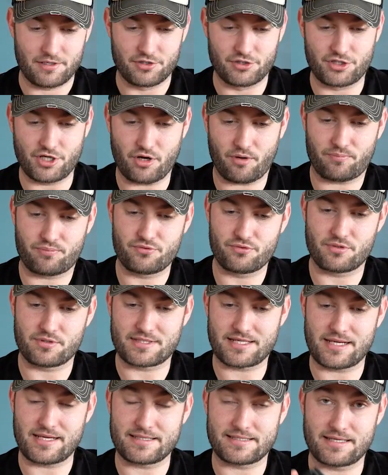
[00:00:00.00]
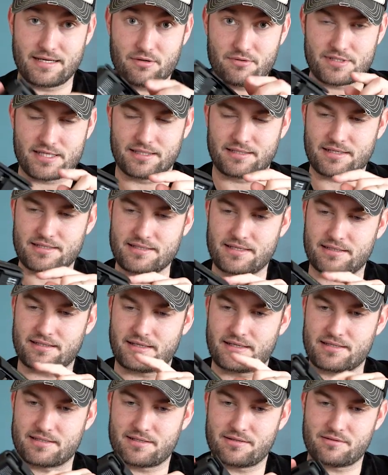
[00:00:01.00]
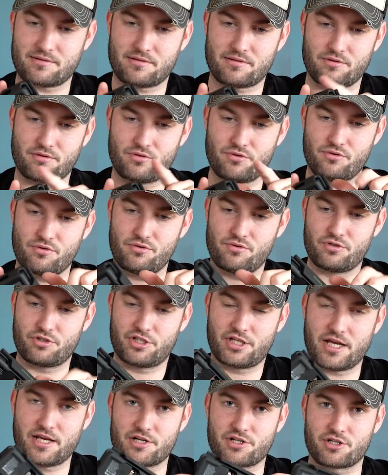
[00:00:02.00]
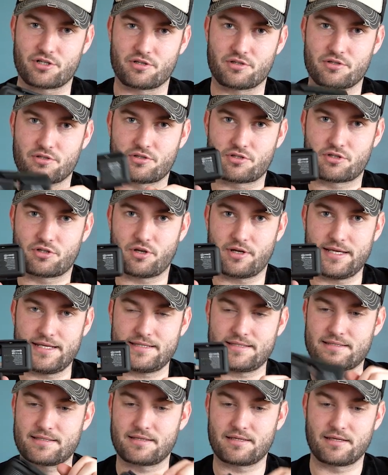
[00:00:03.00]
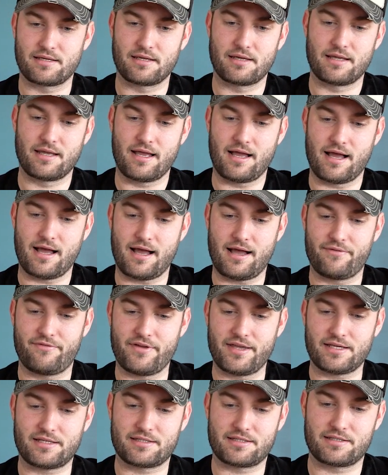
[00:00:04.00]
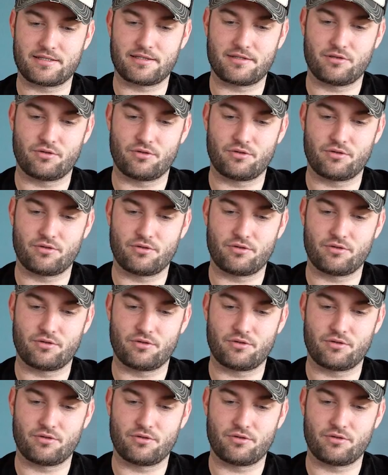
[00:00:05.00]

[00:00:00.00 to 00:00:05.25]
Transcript: J'ai en plus de ça, et c'est là où c'est très intéressant, une cage squelette avec